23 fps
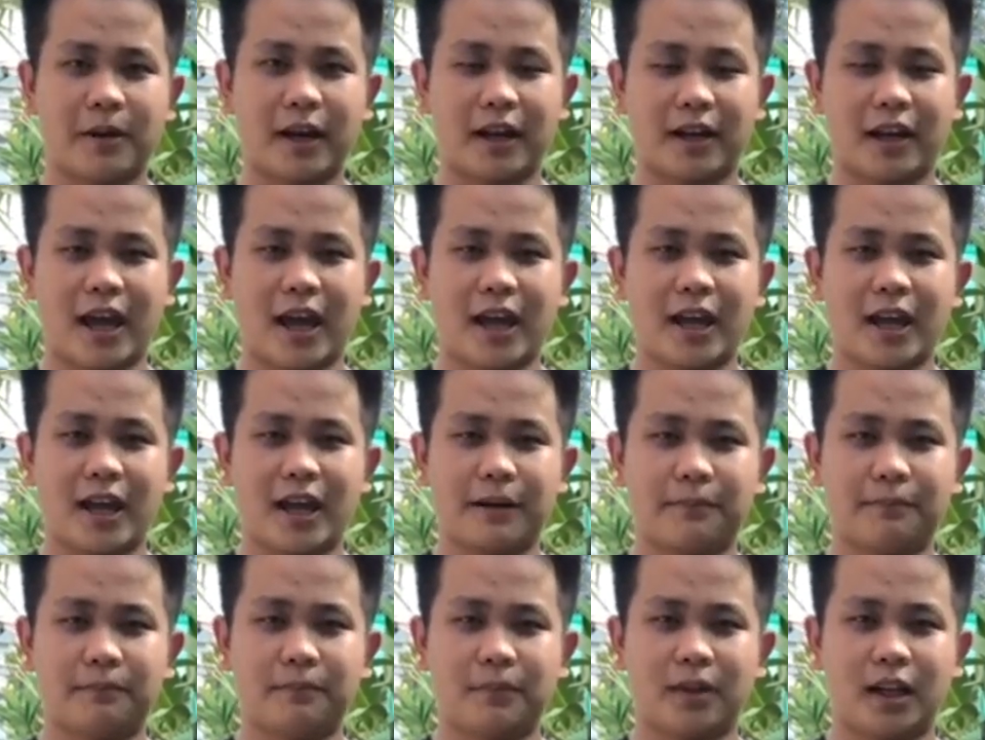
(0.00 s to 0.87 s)
mà để
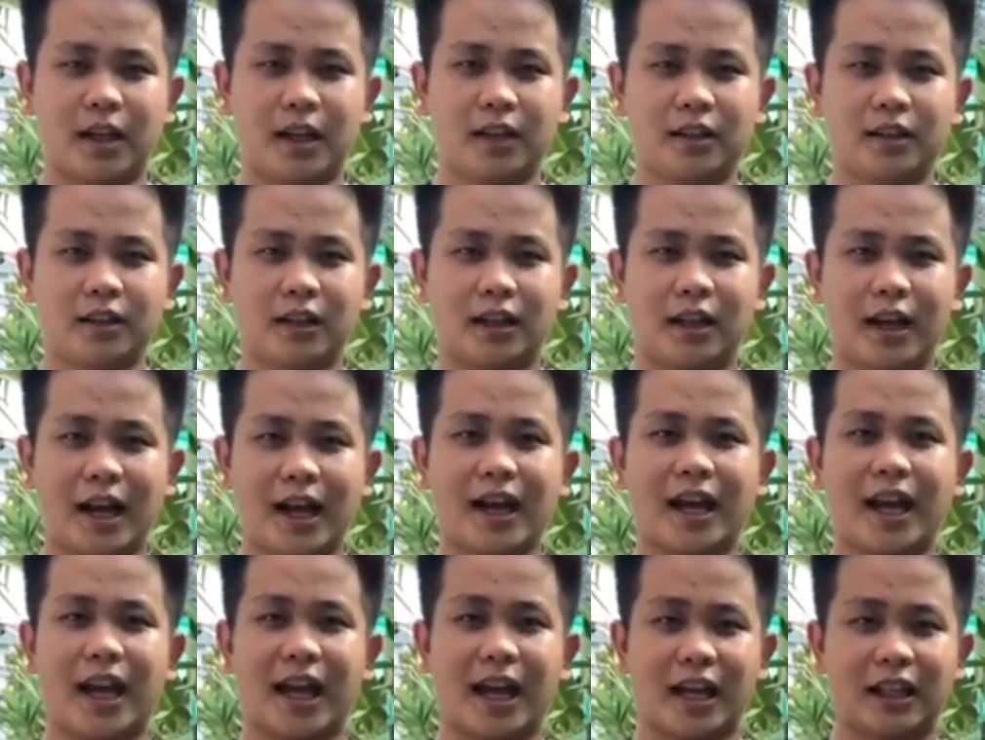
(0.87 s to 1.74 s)
em à,
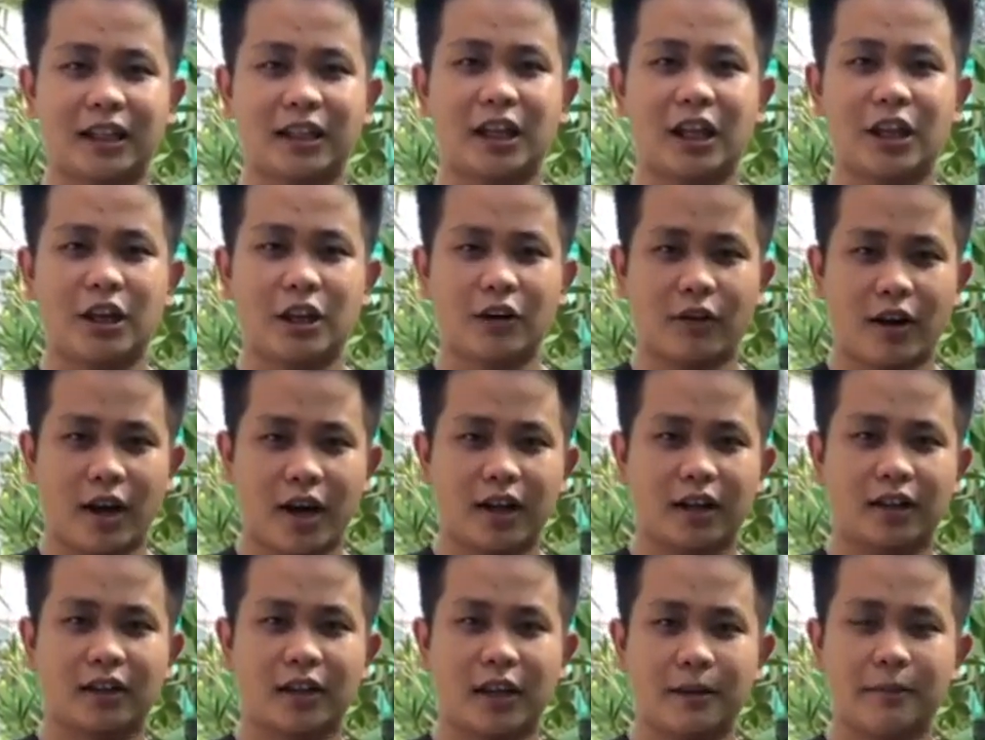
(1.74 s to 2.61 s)
lắng nghe anh chị nhiều
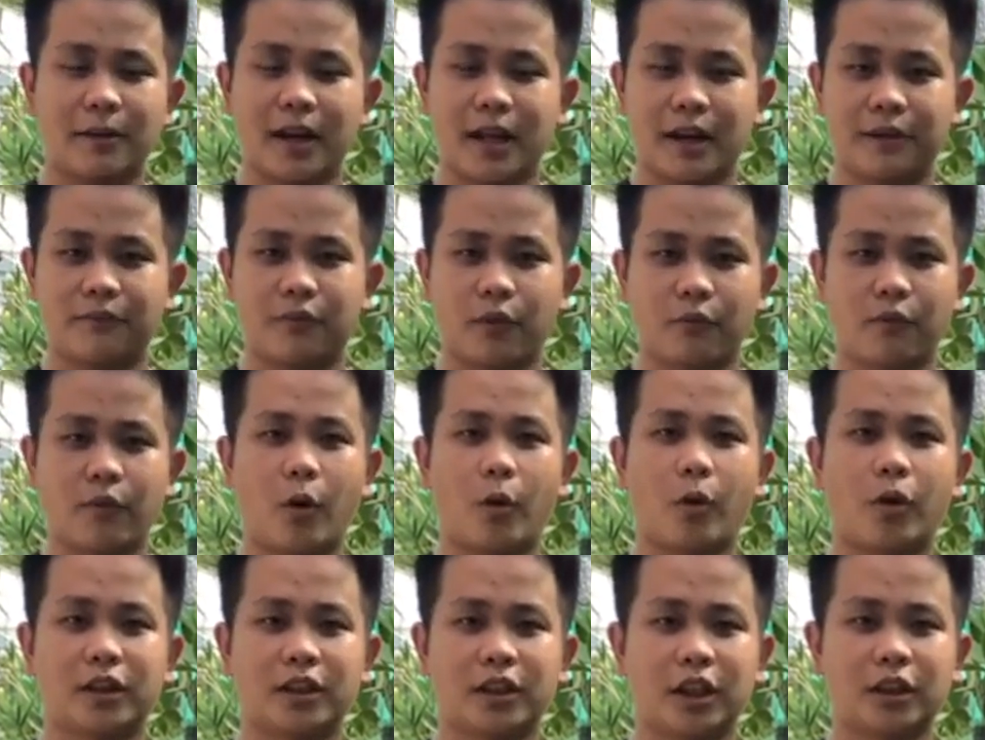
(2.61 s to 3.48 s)
hơn để bên em phục
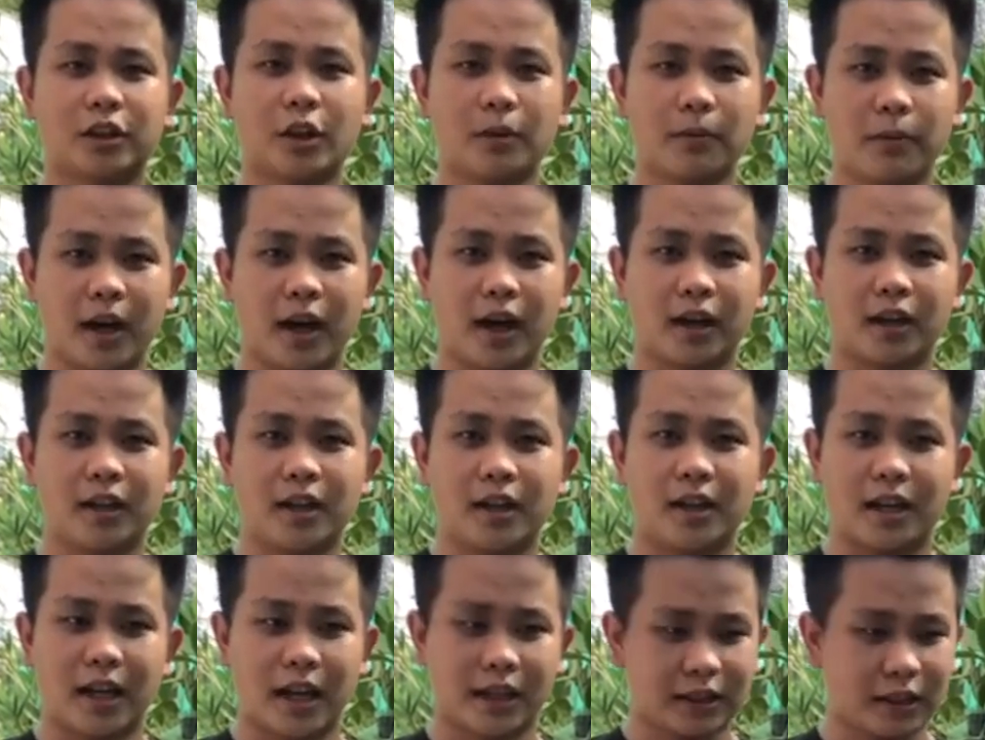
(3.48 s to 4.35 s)
vụ anh chị tốt hơn
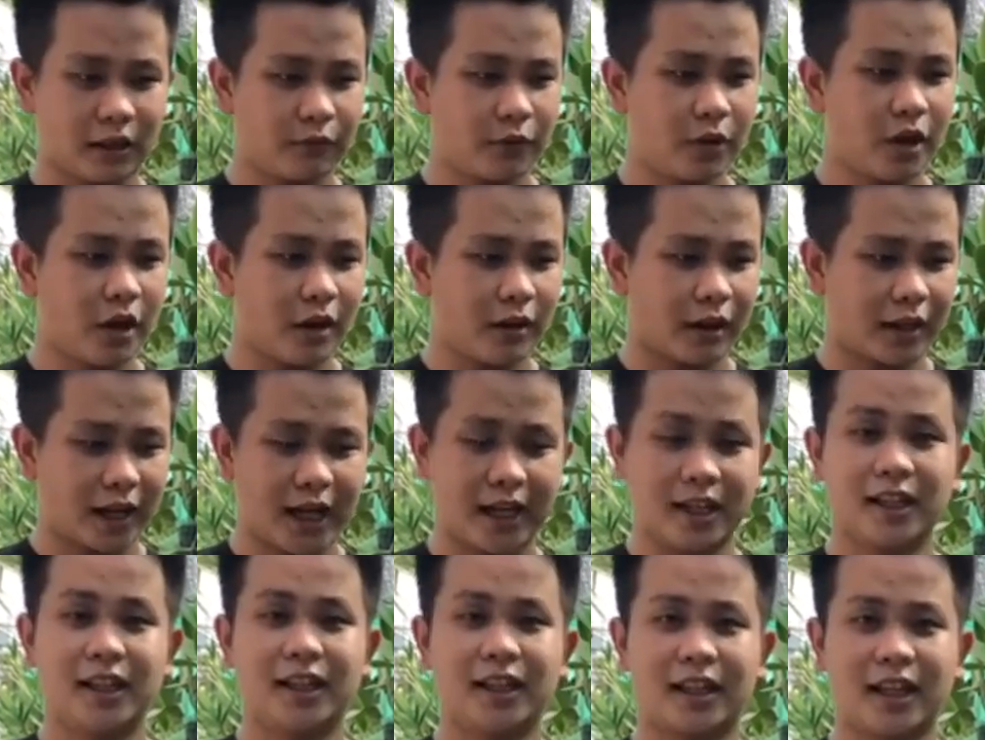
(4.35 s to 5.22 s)
là trong video lần
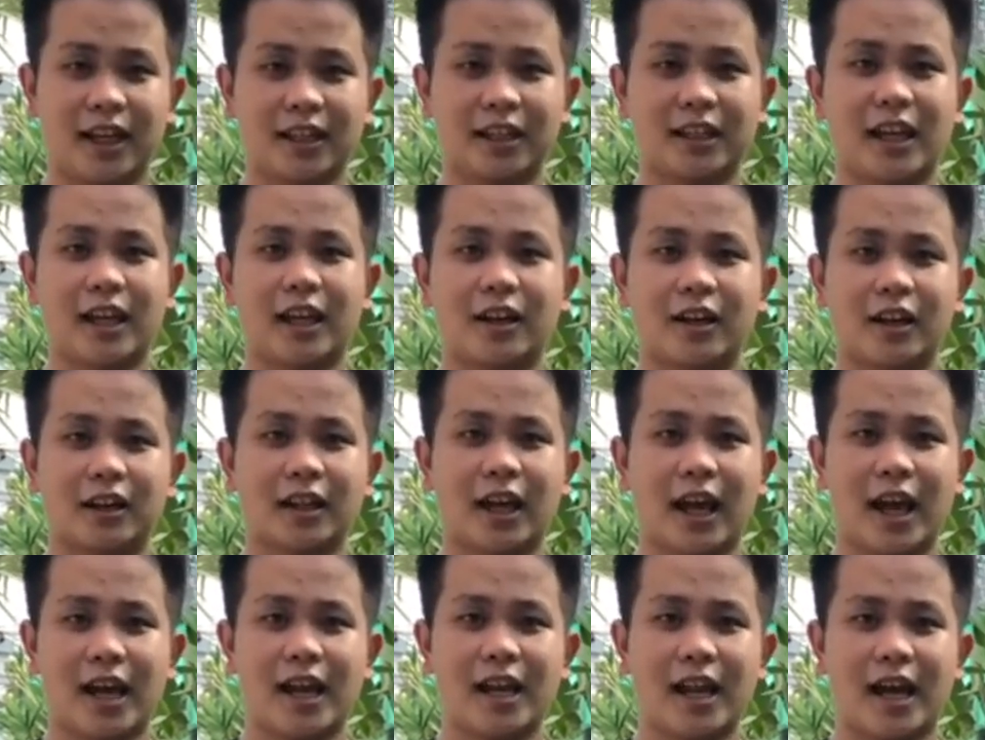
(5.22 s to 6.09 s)
này thì anh chị có
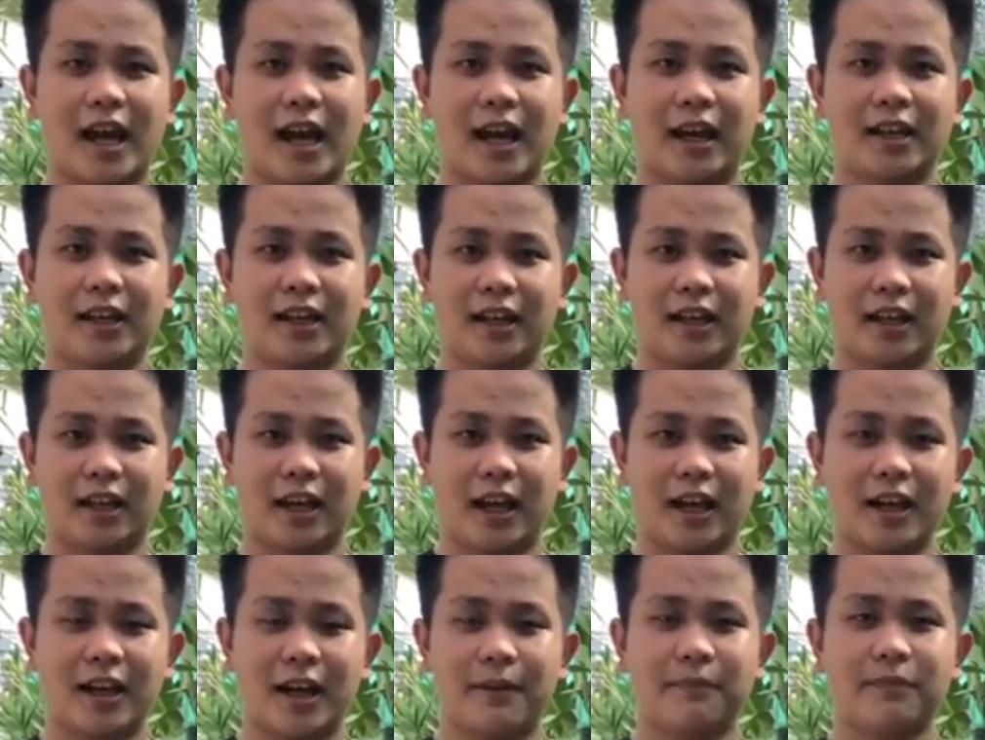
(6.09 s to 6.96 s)
thể là
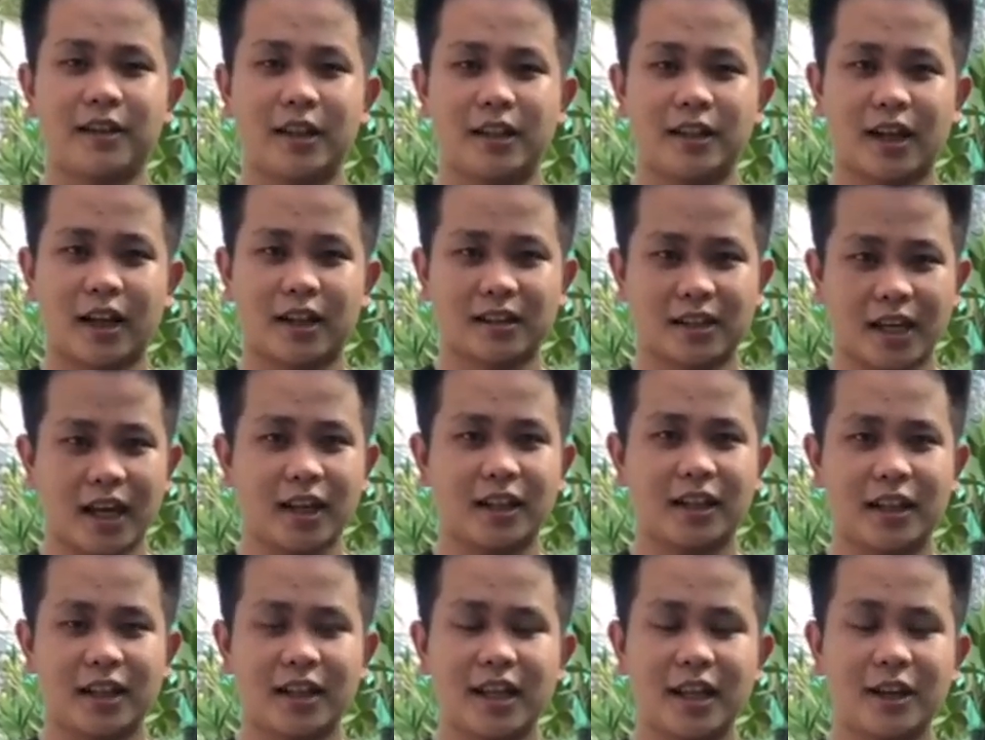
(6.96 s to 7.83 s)
gửi gắm những nhận
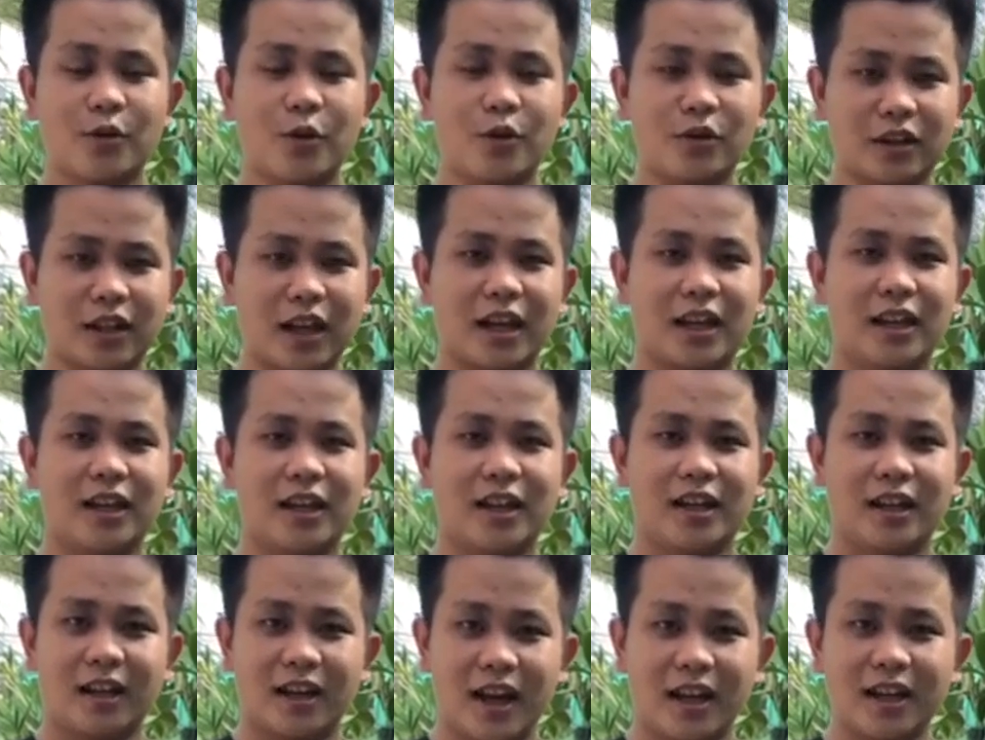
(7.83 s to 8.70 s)
xét những ý kiến của anh chị
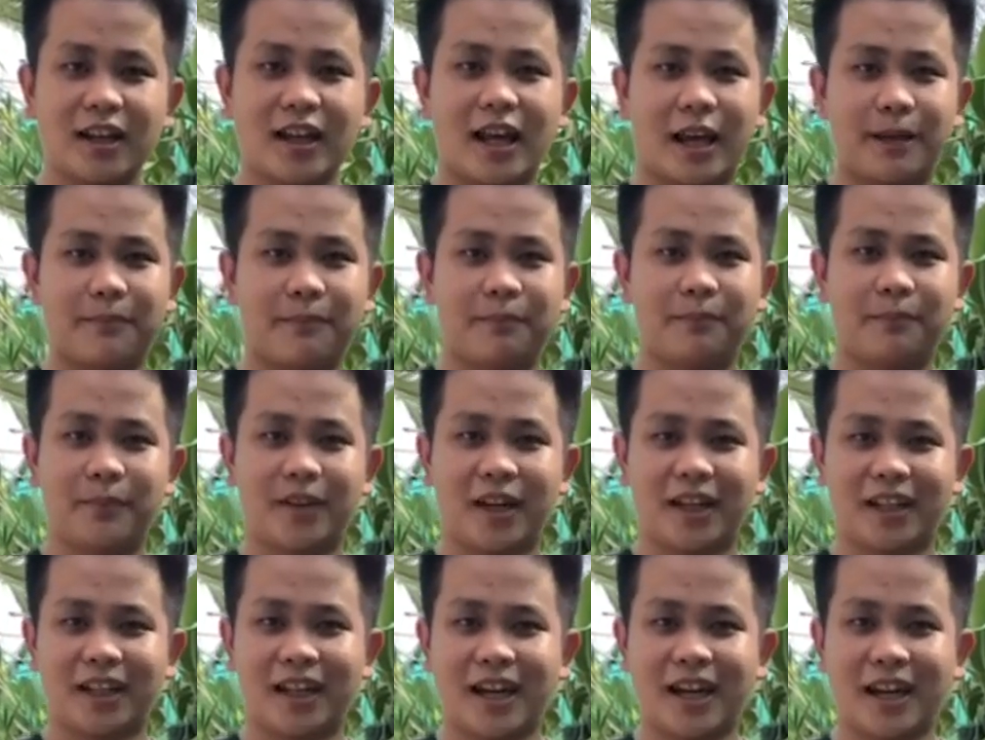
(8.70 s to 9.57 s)
đến em
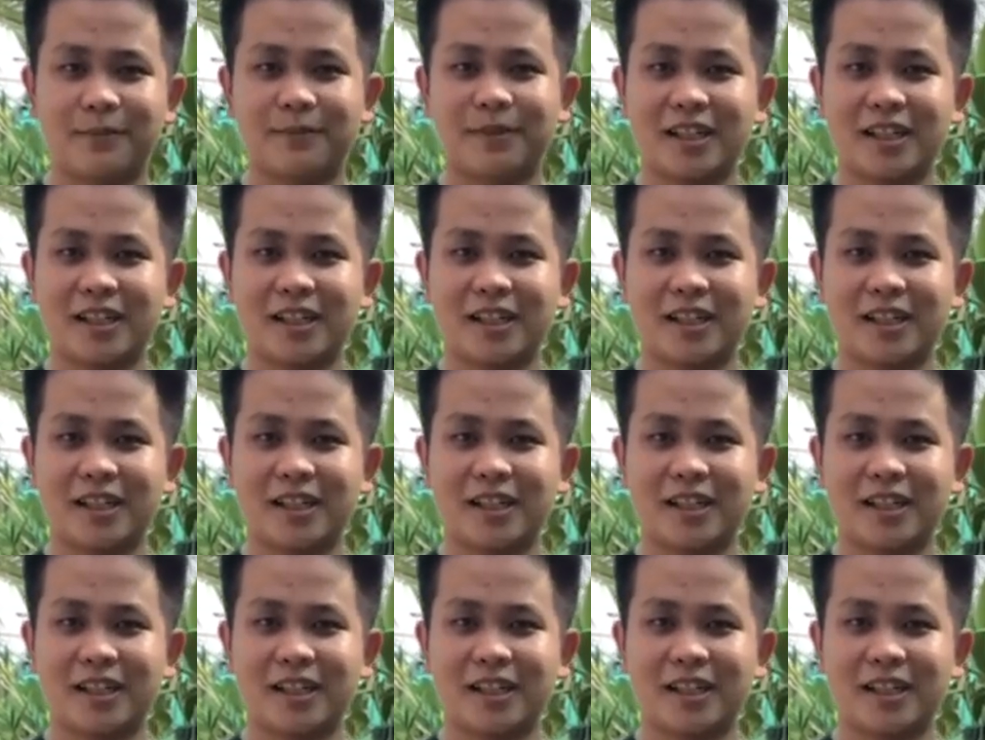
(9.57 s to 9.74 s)
anh chị à,